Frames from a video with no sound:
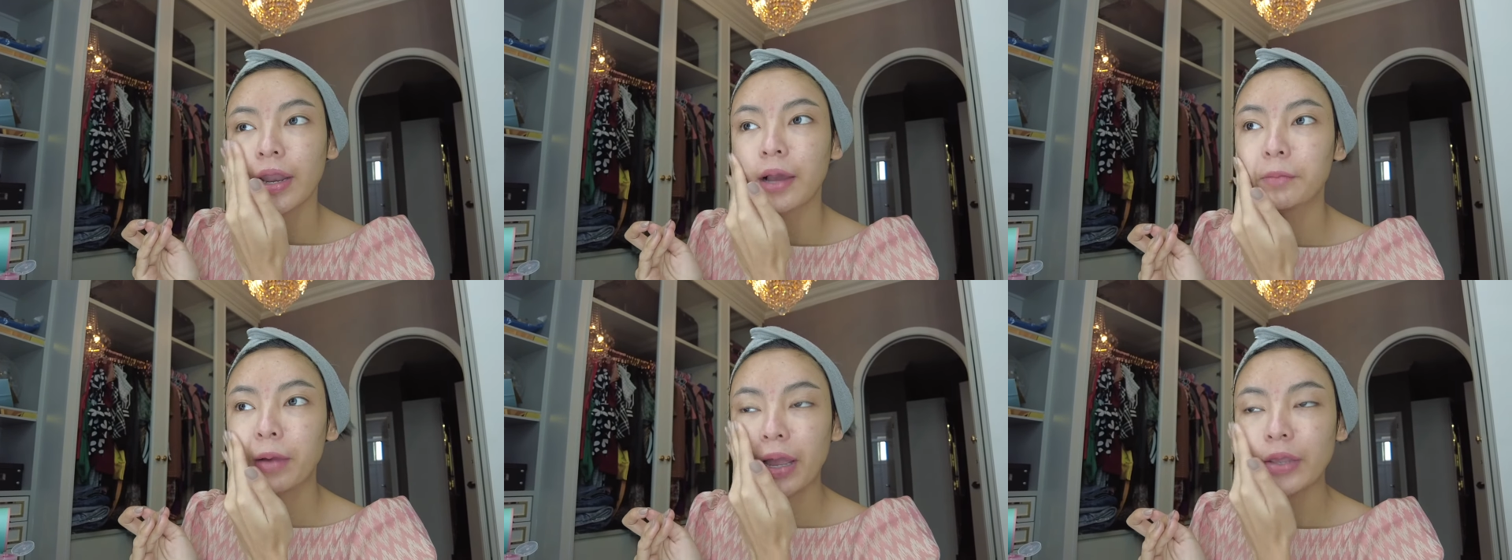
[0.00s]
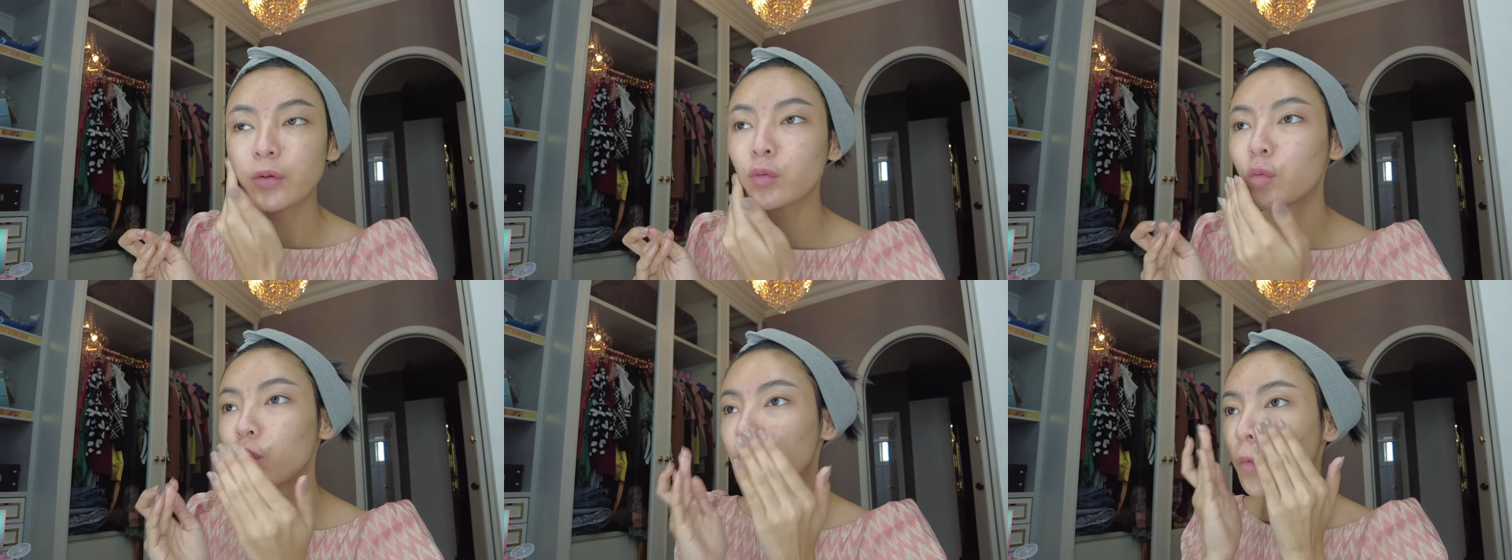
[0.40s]
ทำให้
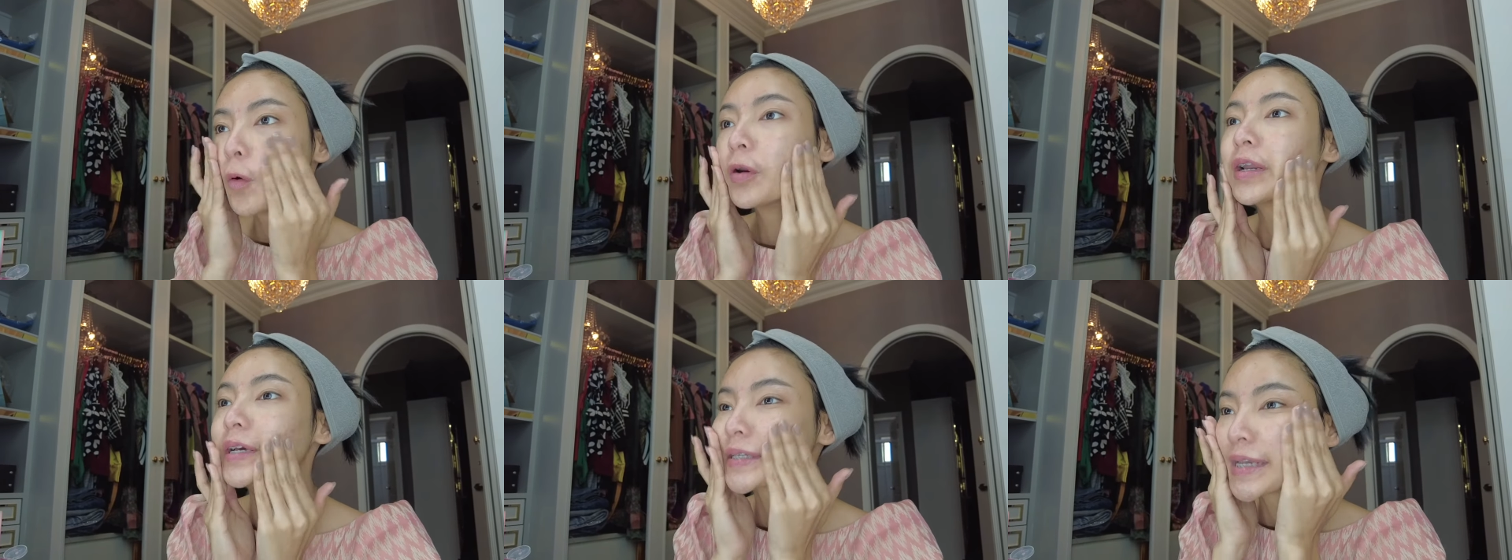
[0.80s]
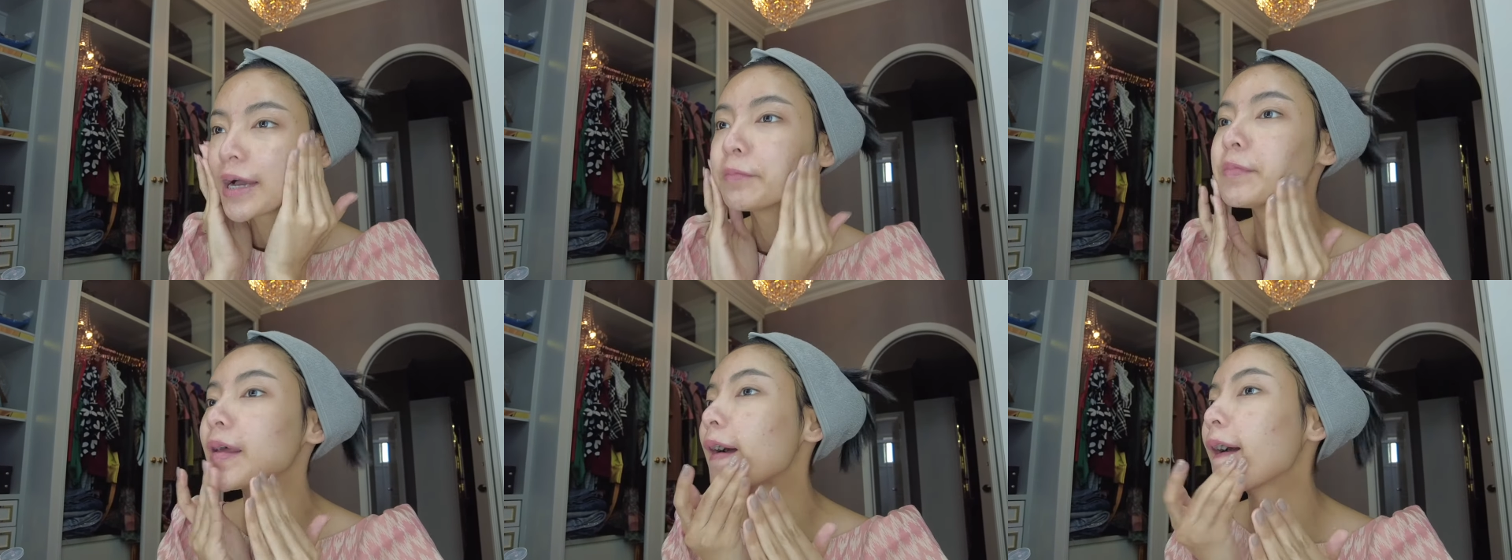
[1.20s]
รูขุมขนกระ
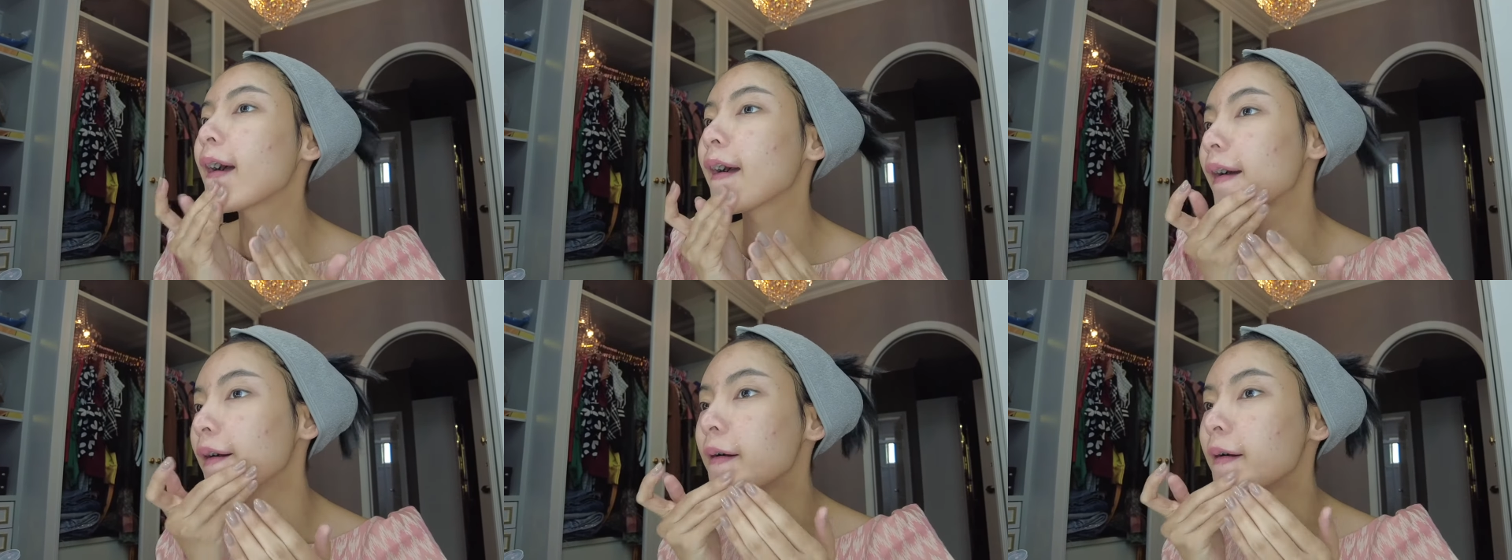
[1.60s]
ชับนะคะ